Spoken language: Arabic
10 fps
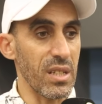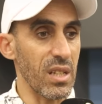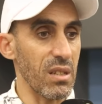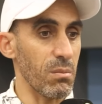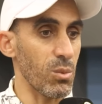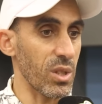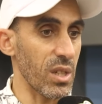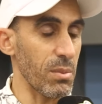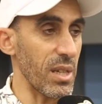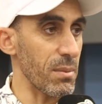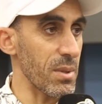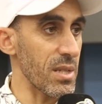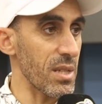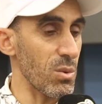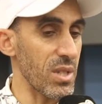المركب العربي
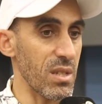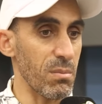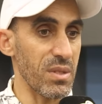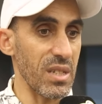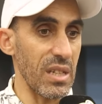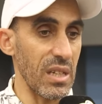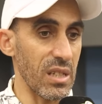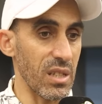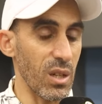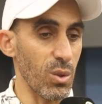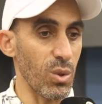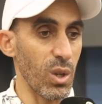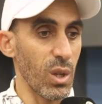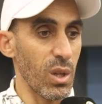الزاويه تم التاهيل ديالو